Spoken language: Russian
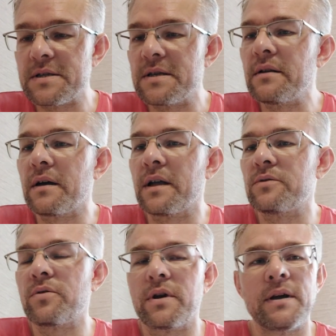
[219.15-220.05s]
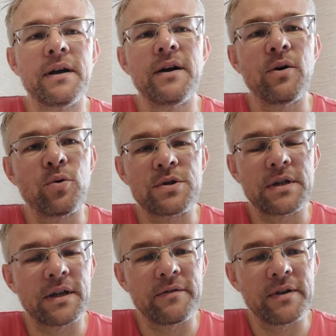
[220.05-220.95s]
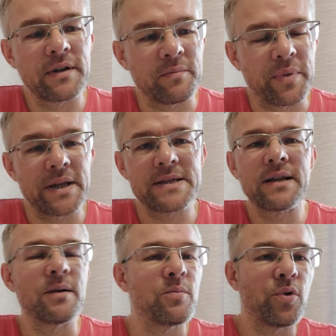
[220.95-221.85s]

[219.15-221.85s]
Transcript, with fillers: сила, которая установила пределы